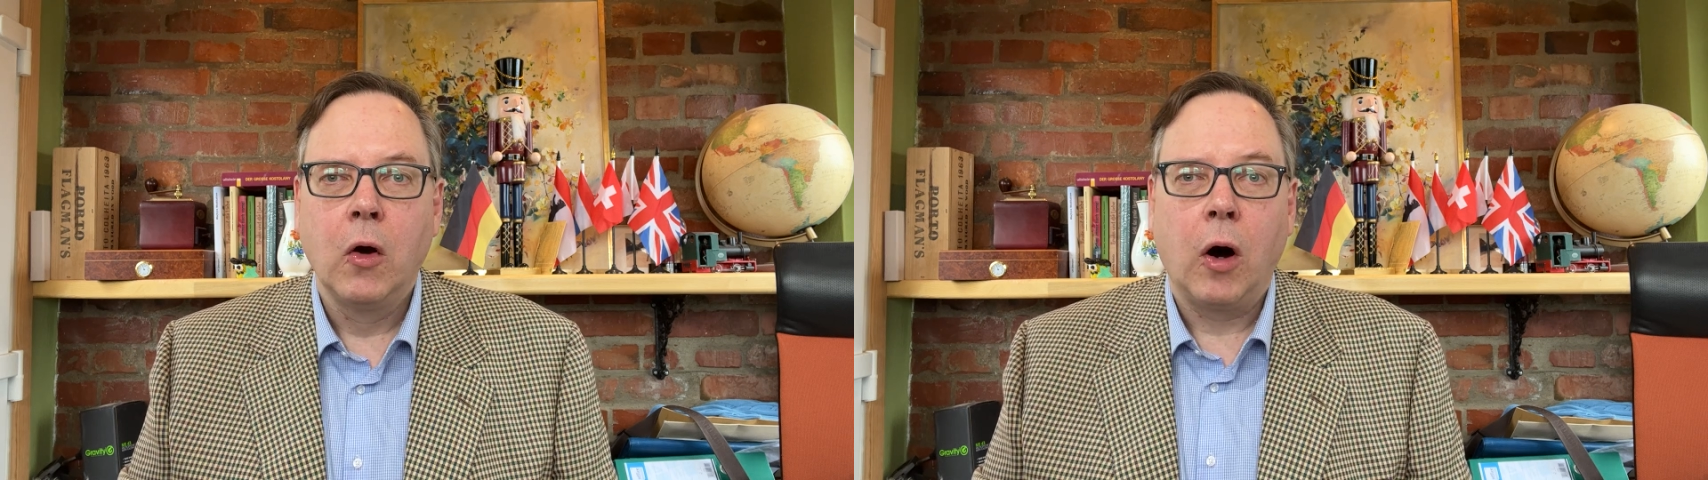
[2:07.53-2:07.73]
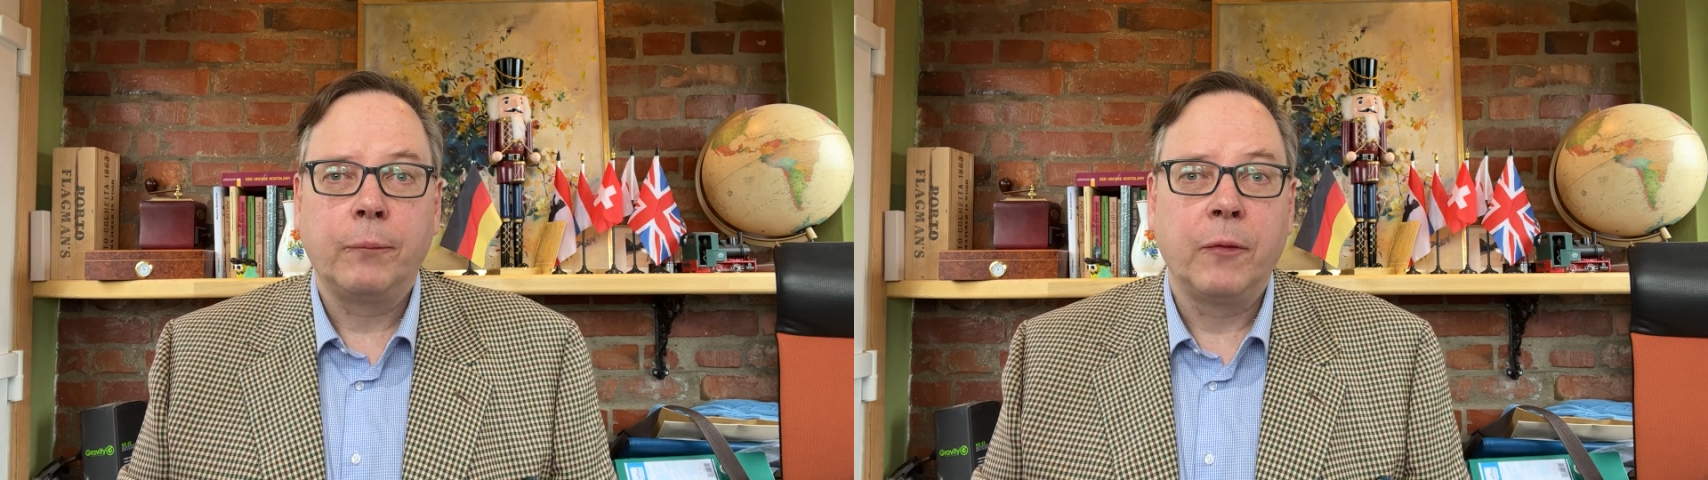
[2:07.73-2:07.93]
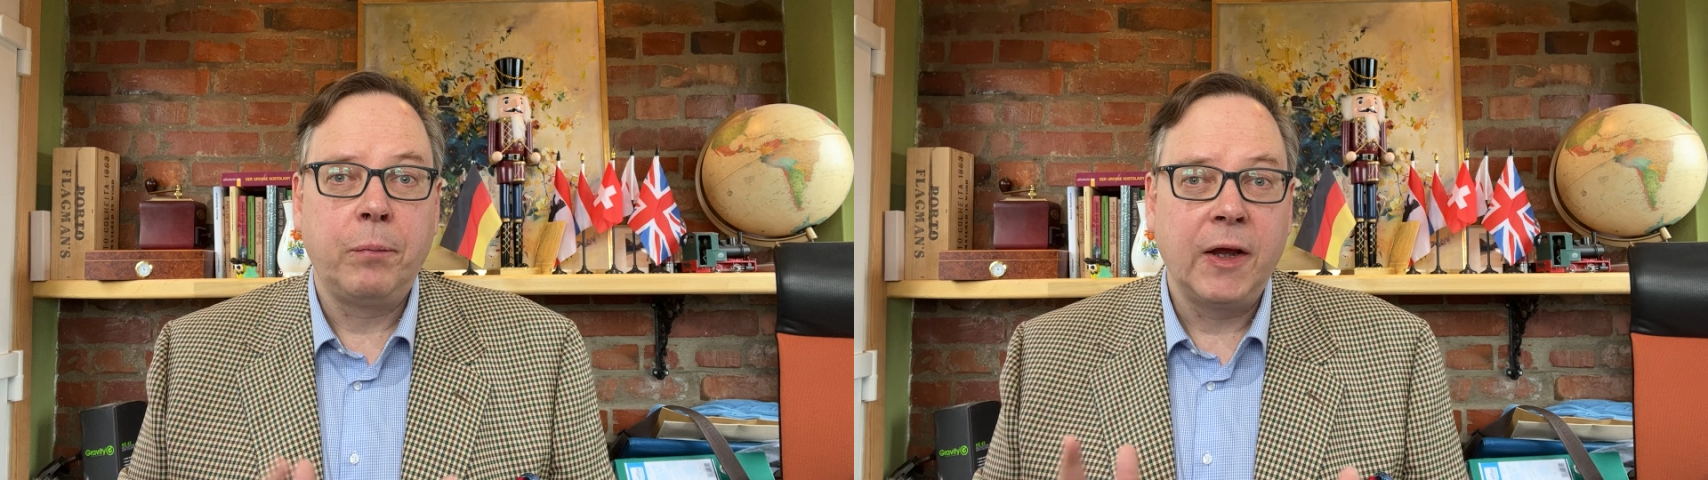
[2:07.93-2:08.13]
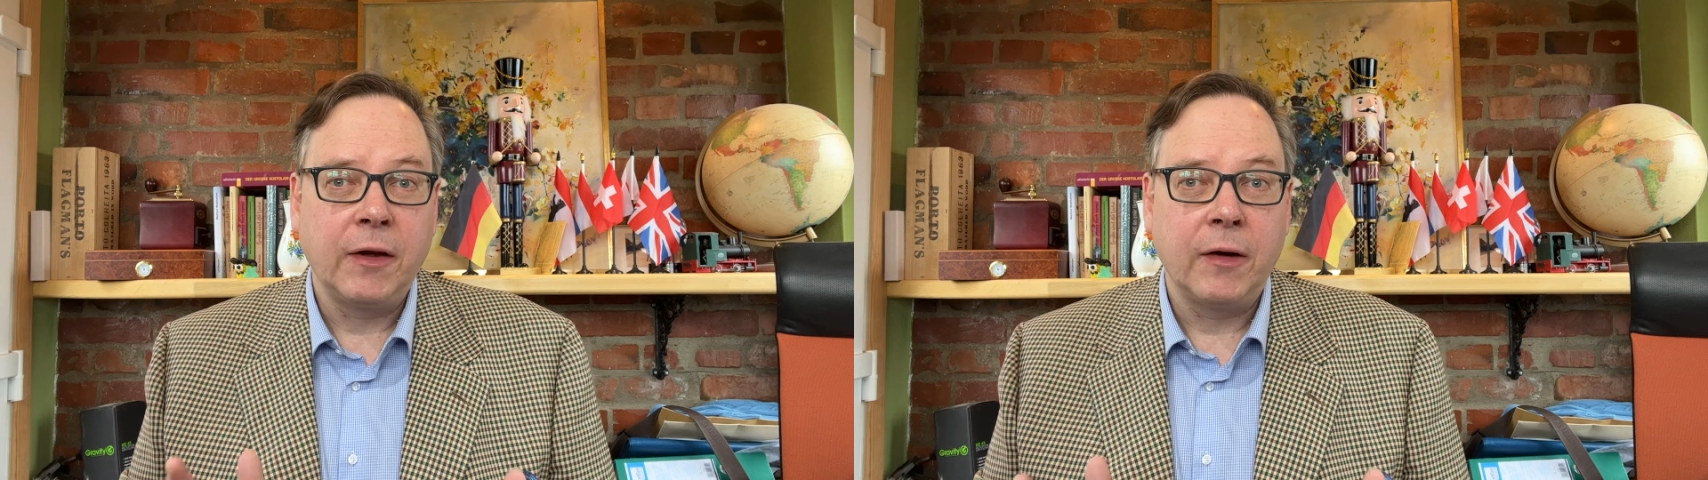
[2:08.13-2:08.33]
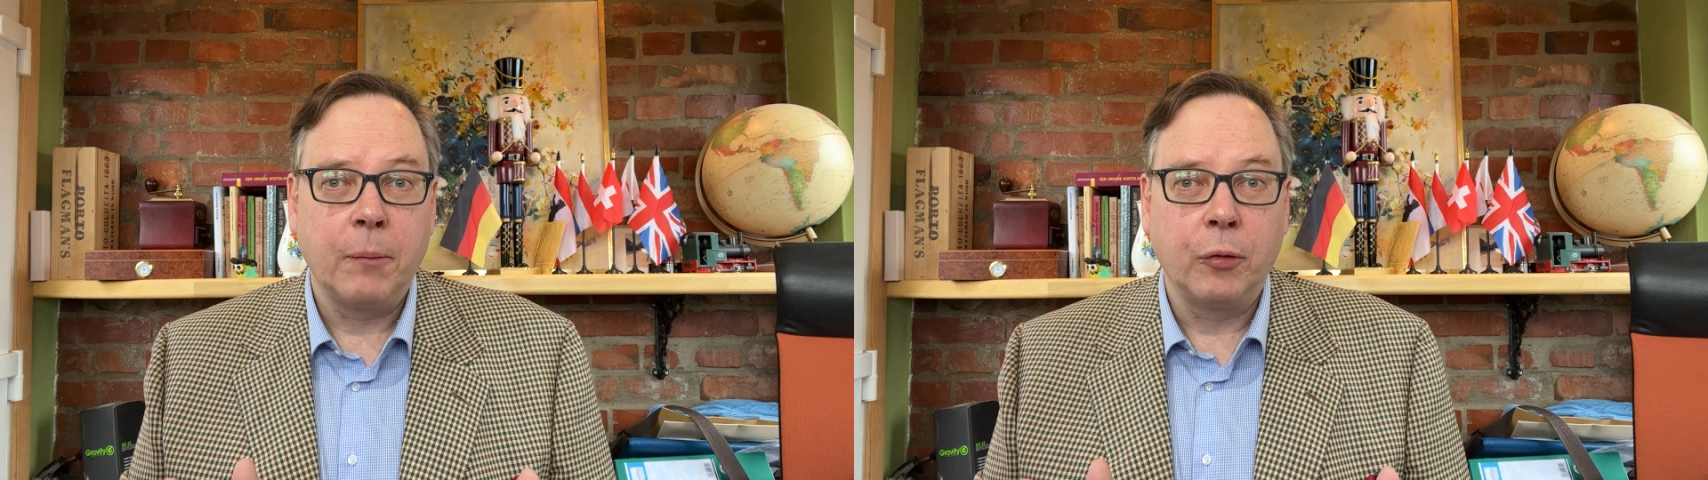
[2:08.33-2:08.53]
ob die
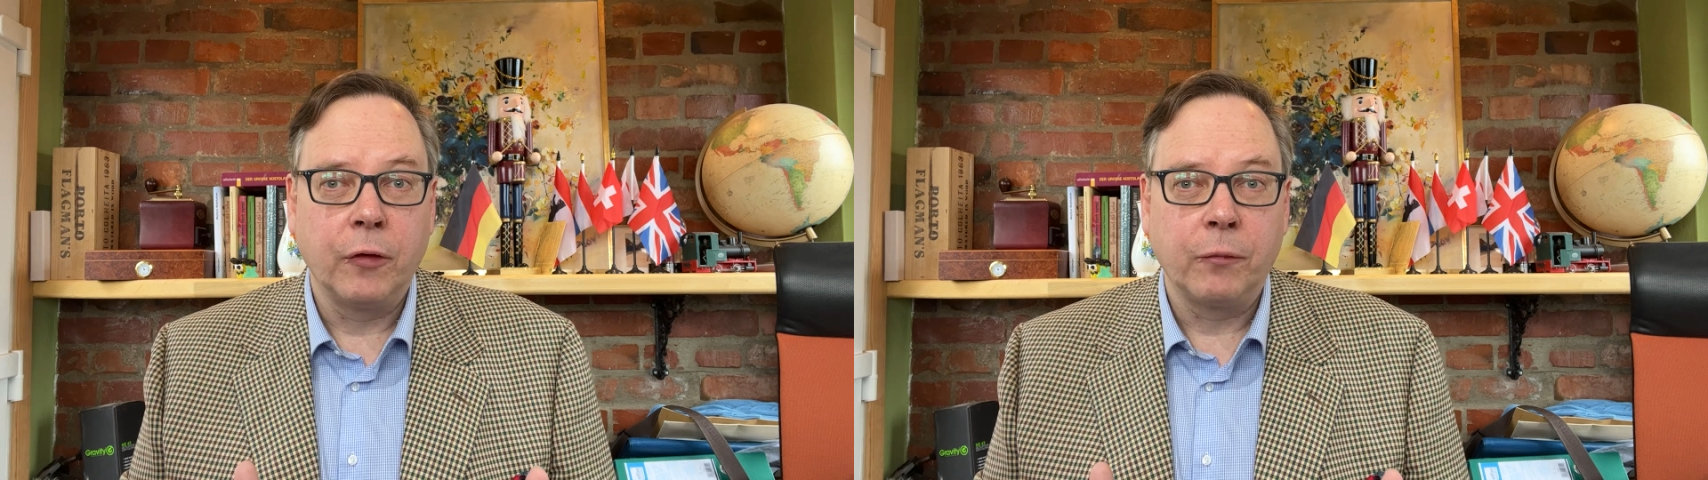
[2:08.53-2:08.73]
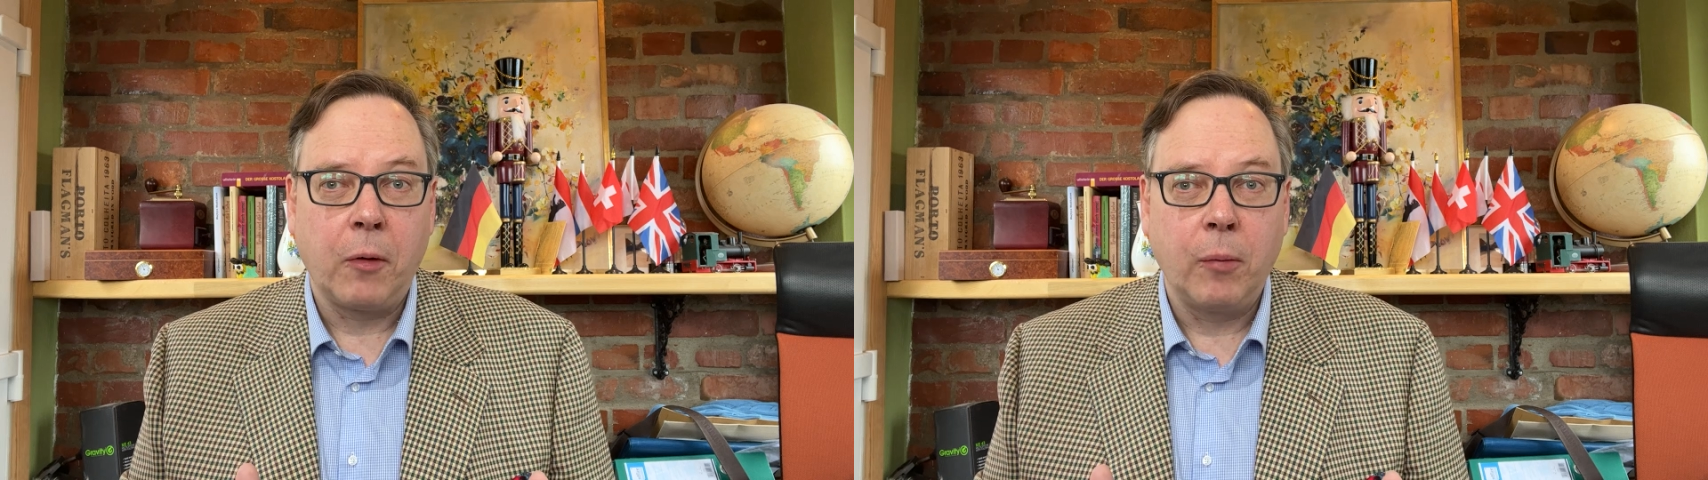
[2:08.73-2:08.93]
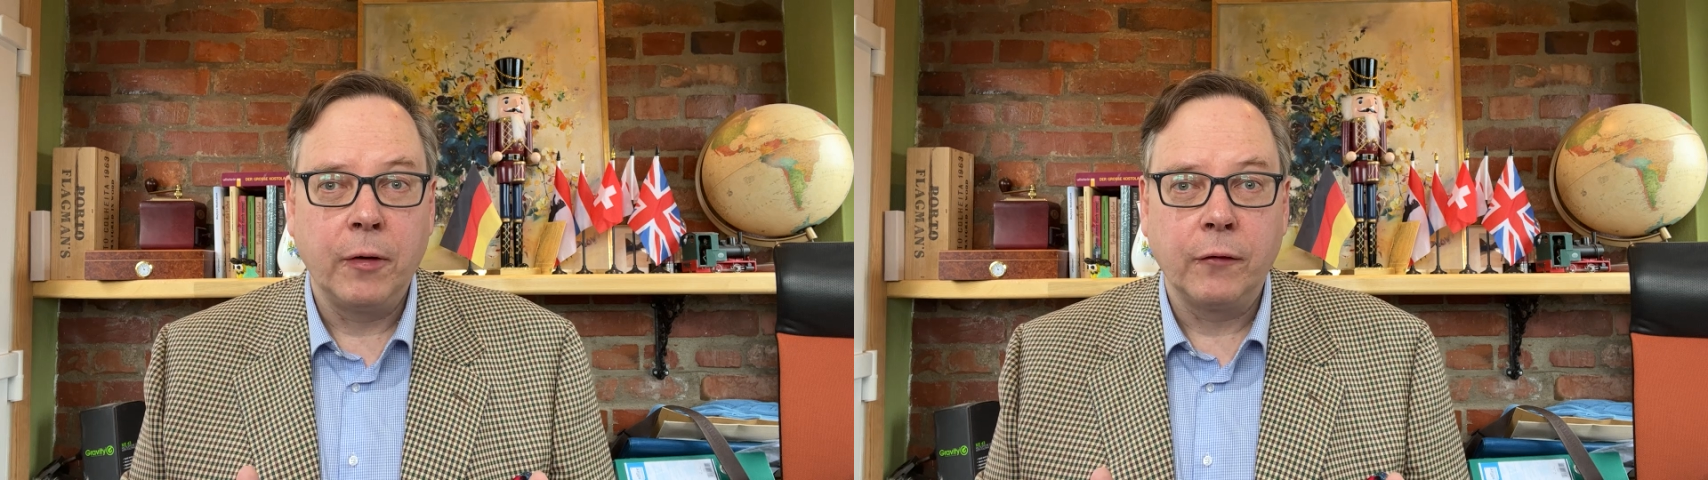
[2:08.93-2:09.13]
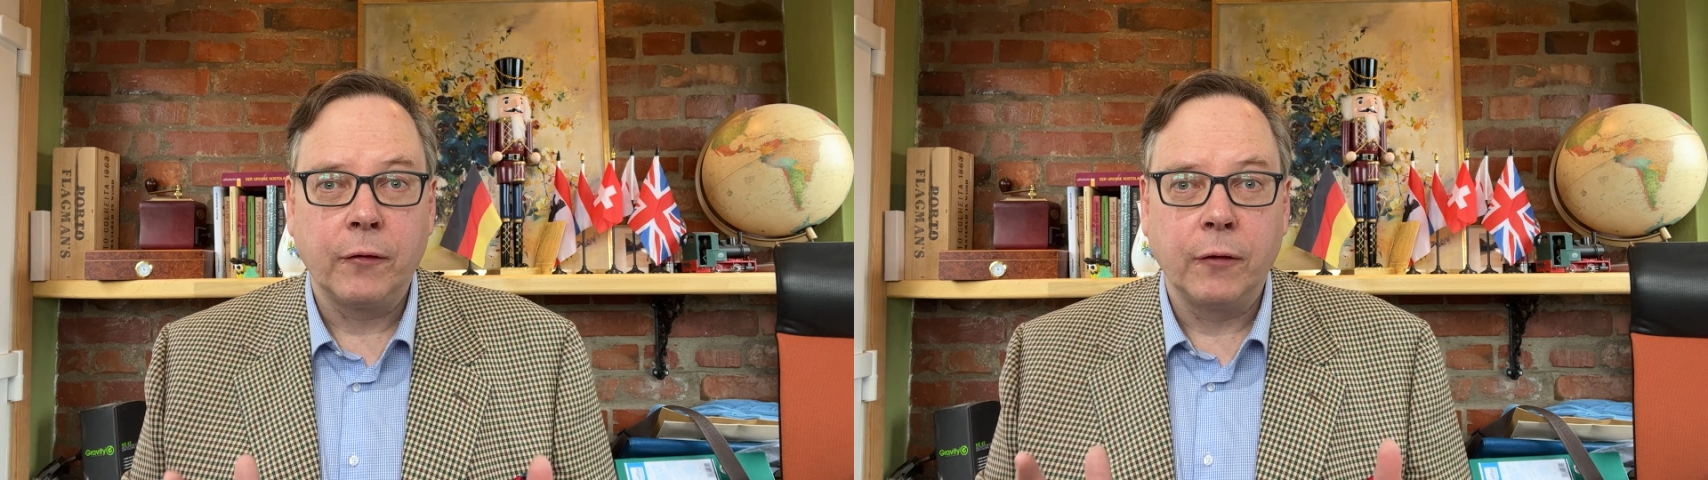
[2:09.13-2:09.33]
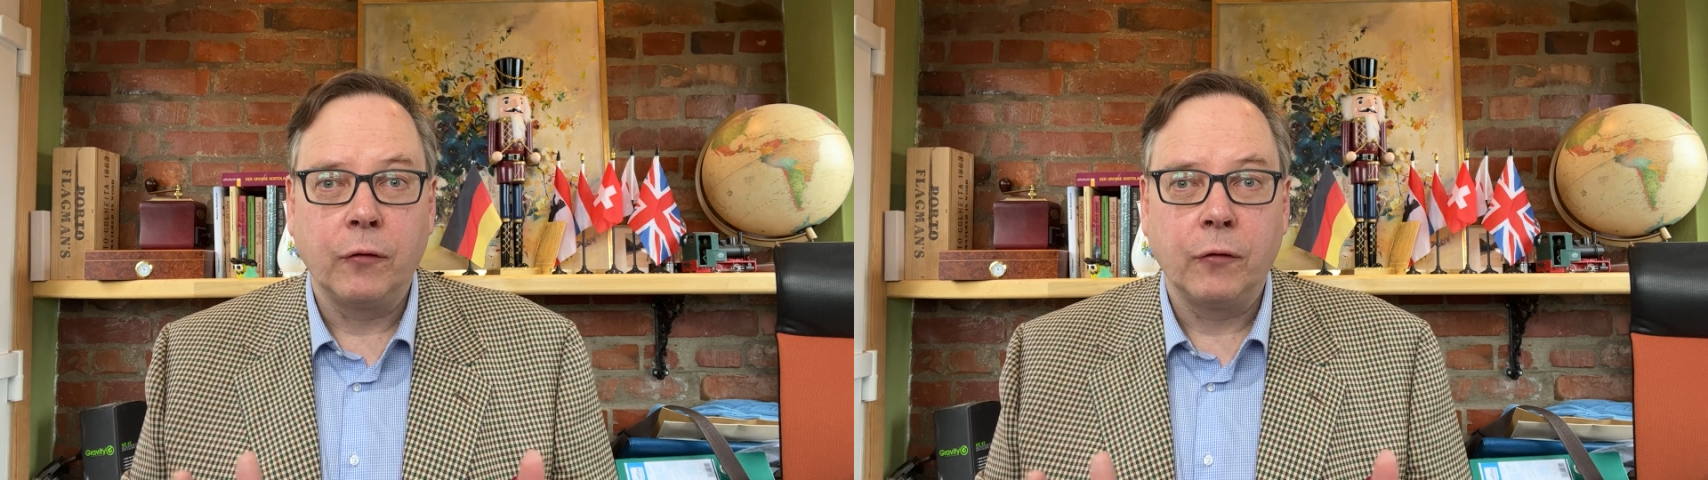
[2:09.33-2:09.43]
Pläne der Bundesbauministerin